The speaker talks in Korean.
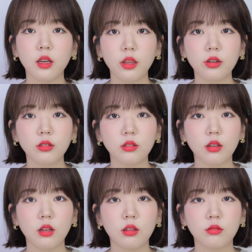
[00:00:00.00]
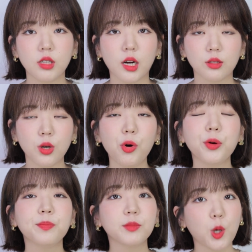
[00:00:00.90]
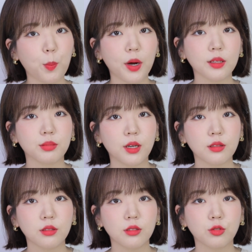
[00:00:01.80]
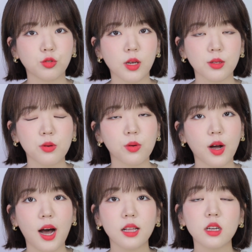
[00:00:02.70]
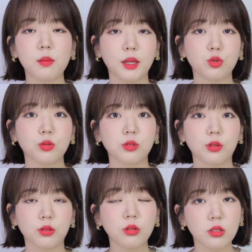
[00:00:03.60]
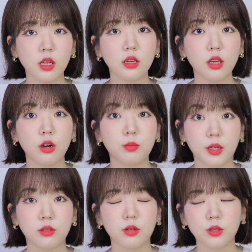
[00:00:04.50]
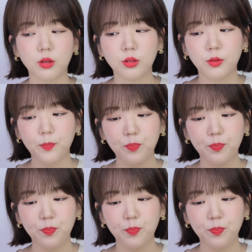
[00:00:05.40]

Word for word: 일단 제가 처음 접하는 브랜드 중에서 가장 만족스러웠던 스킨케어 브랜드였어요.